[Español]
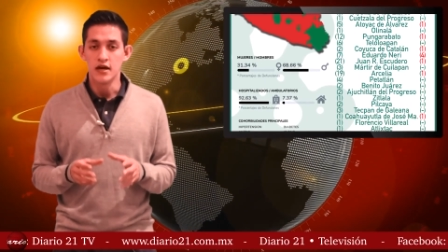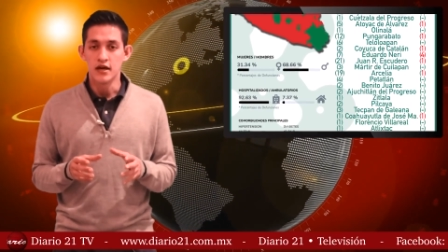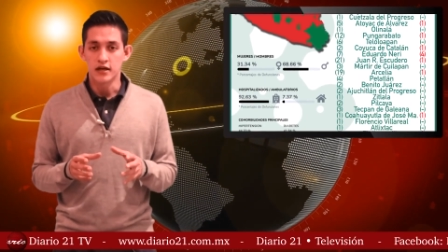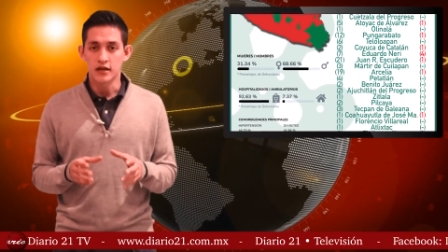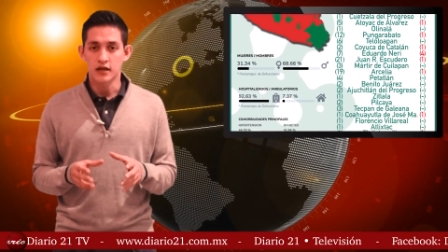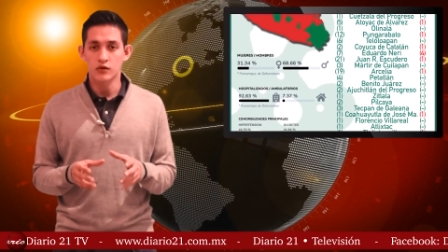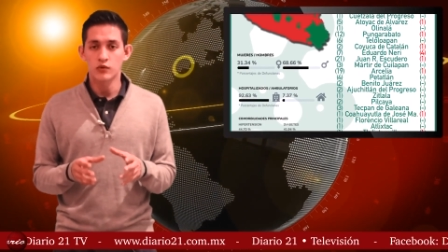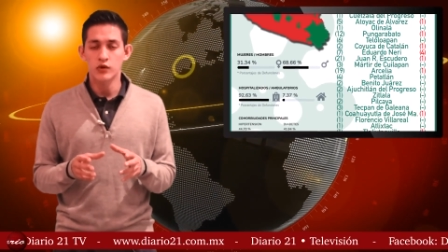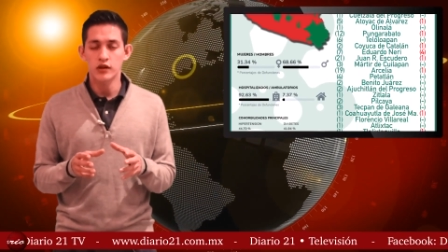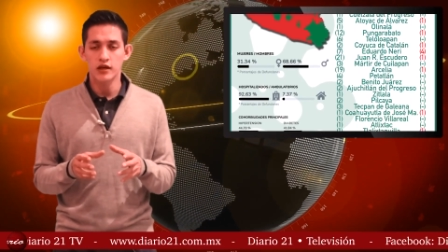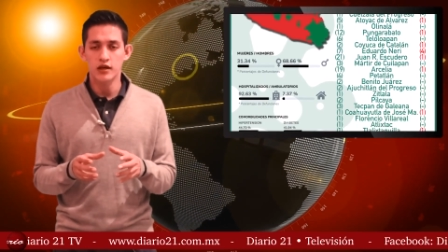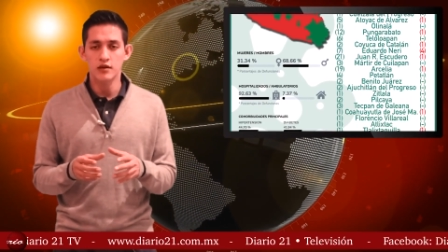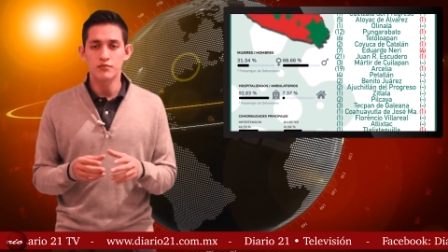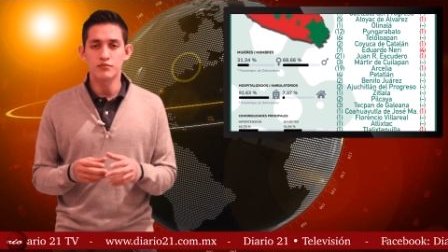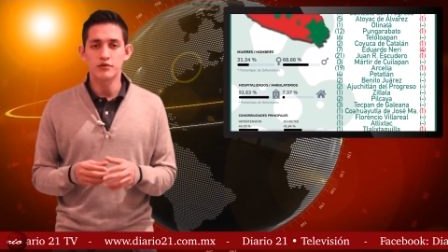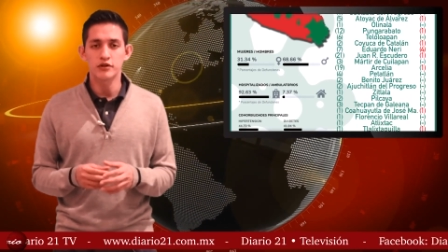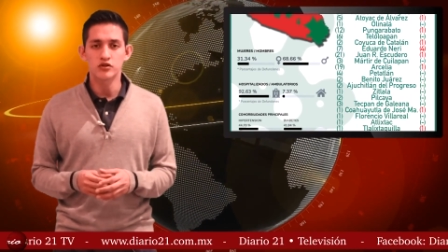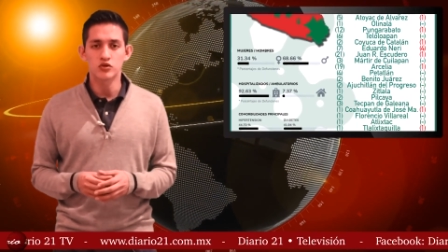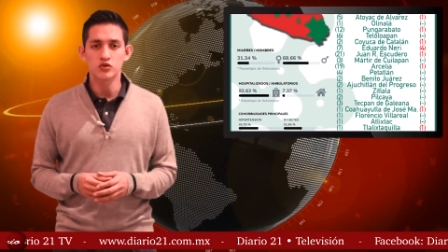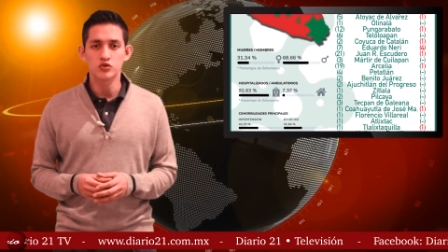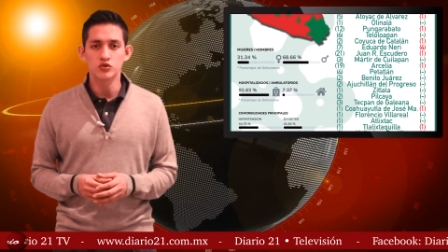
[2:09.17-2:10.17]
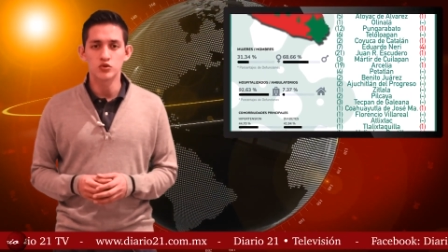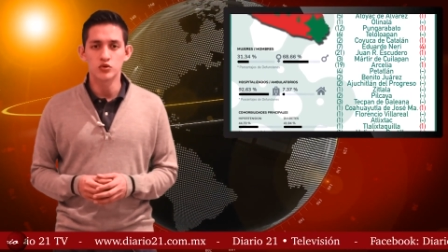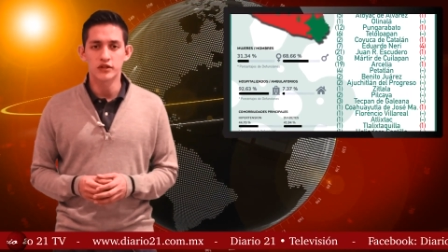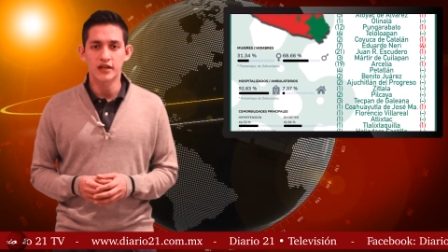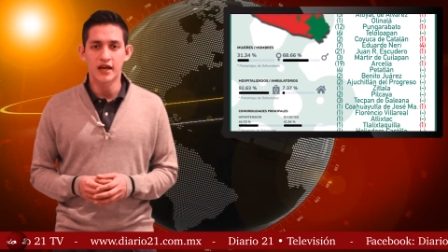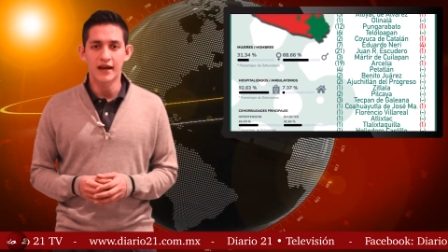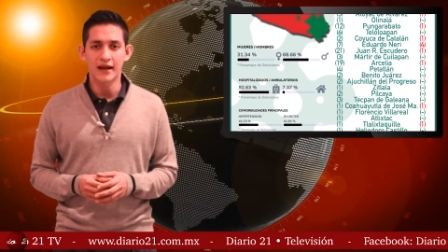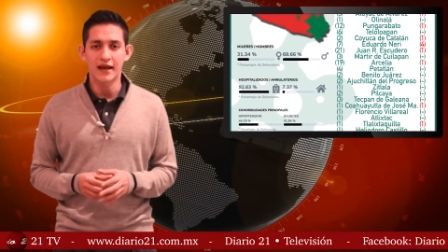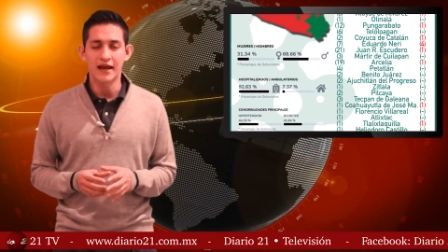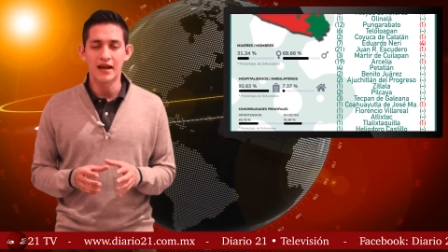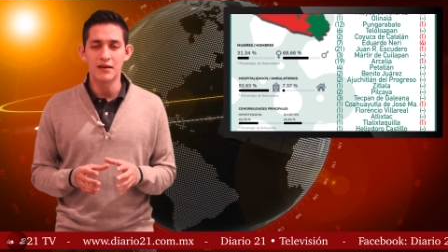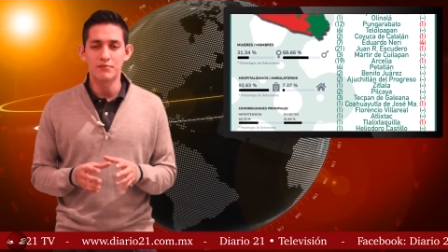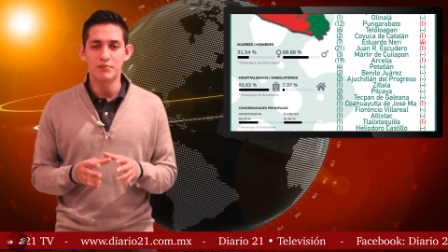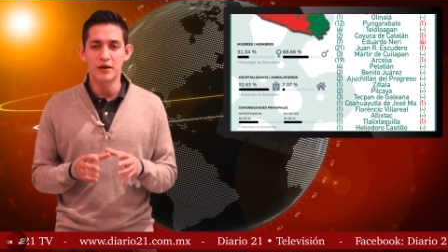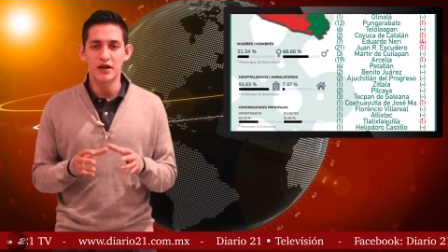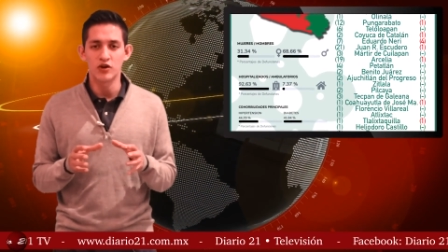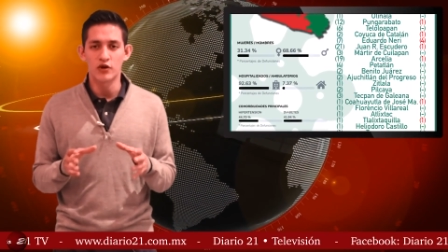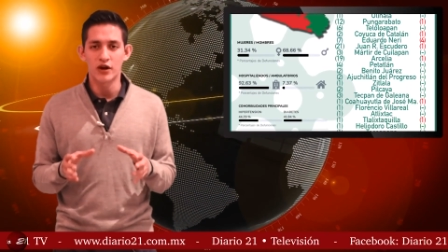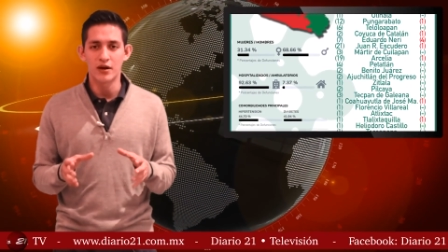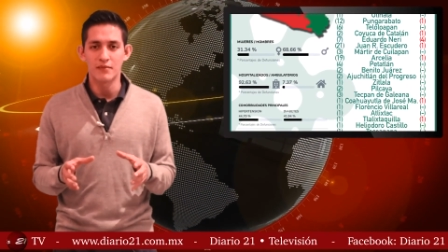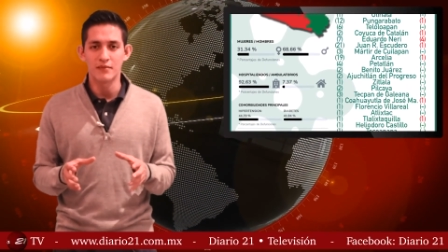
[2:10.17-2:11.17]
Recuerda que puedes consultar el
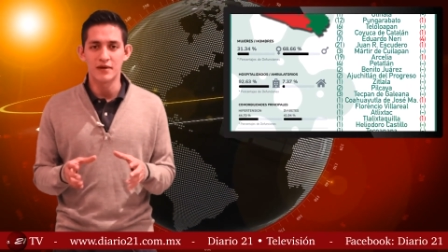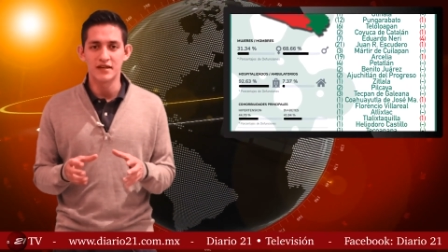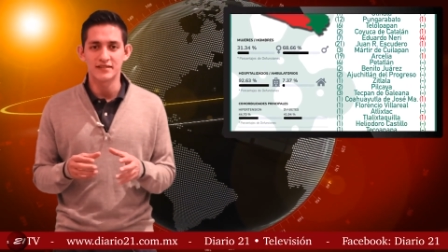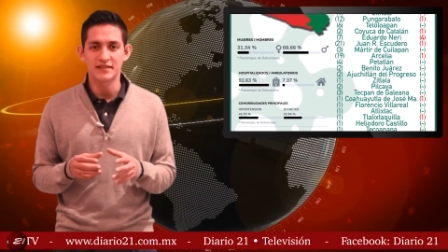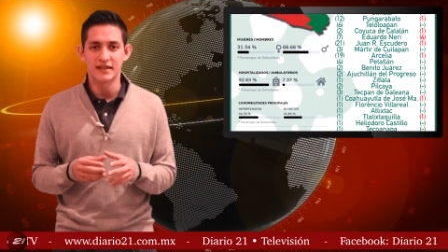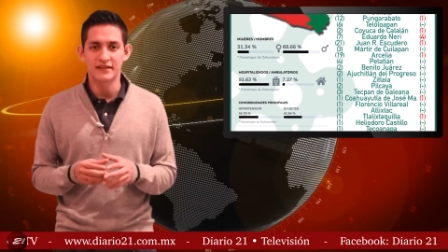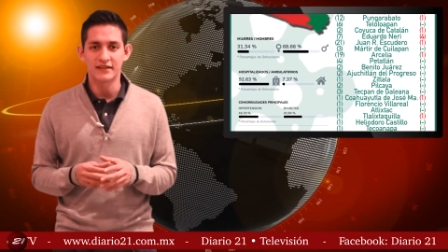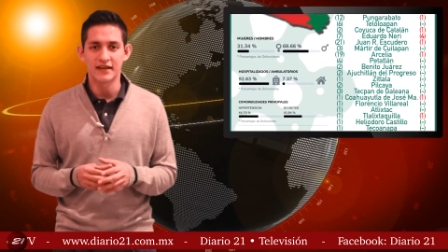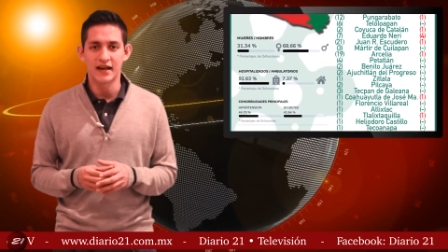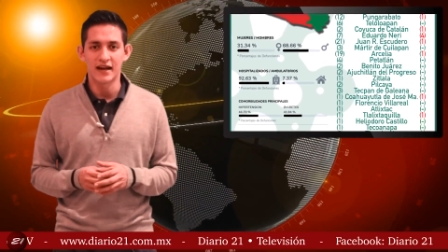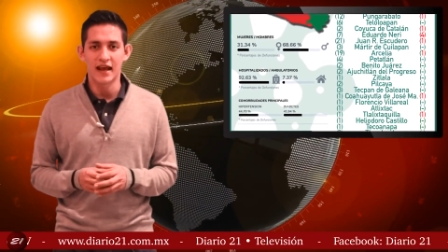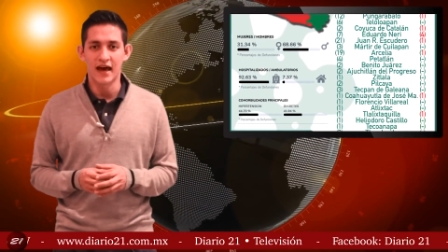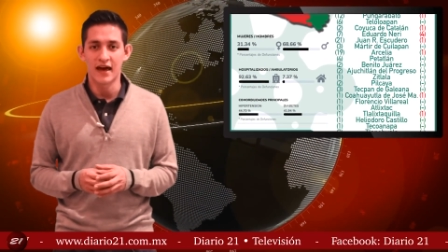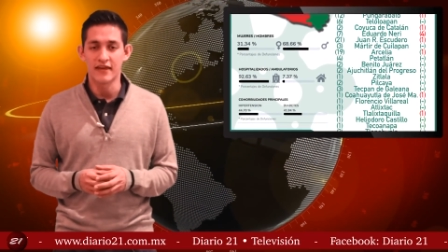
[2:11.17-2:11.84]
panorama estatal